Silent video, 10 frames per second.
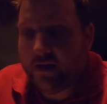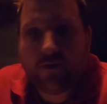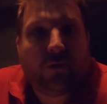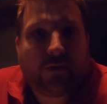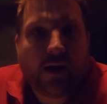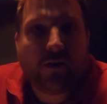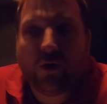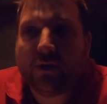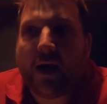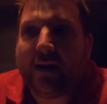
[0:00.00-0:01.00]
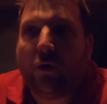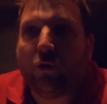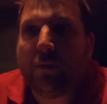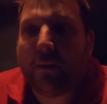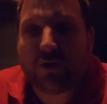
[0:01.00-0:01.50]
Wir hätten noch sagen können, ein
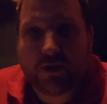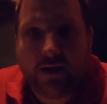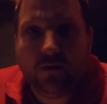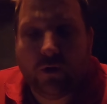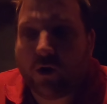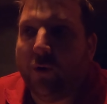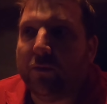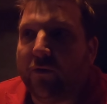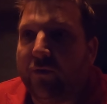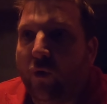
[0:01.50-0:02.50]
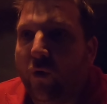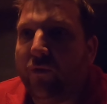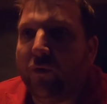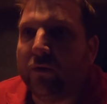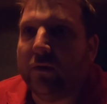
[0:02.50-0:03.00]
Auto bleibt stehen oder kommt auf den
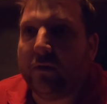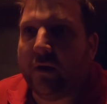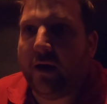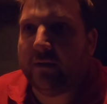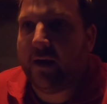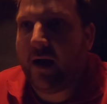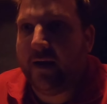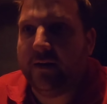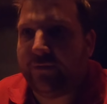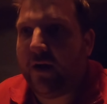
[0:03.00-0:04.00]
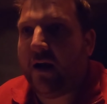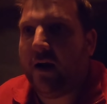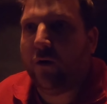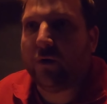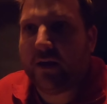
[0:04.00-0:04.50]
Hof und der eine
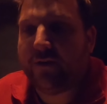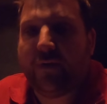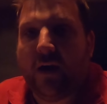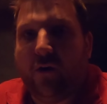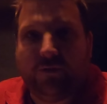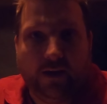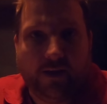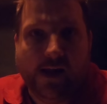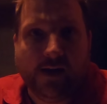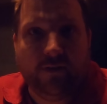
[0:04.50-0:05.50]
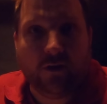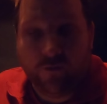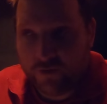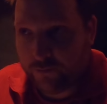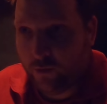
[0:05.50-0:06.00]
Fahrer oder ich wäre auf den anderen LKW
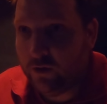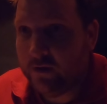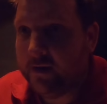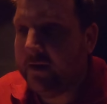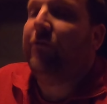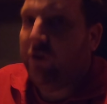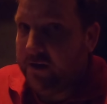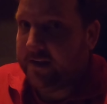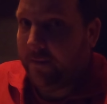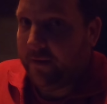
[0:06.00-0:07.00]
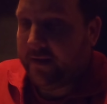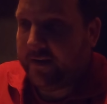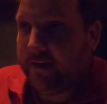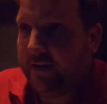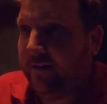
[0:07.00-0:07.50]
draufgesprungen. Wollte ich aber
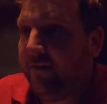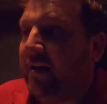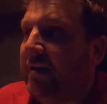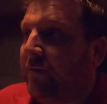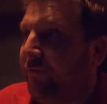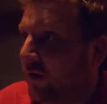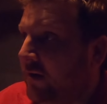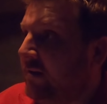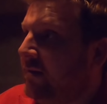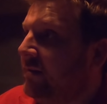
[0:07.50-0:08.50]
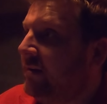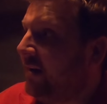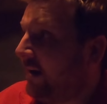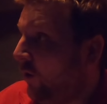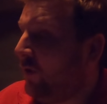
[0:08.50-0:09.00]
nicht, weil der liebe Wolle
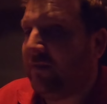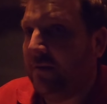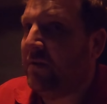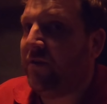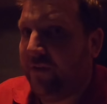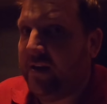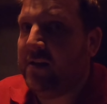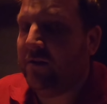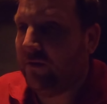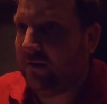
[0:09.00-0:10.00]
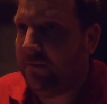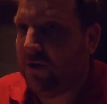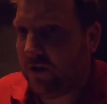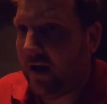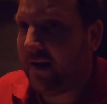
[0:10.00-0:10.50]
raucht ziemlich viel und
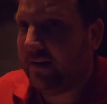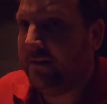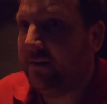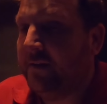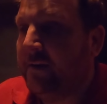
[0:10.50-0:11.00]
ziemlich stark.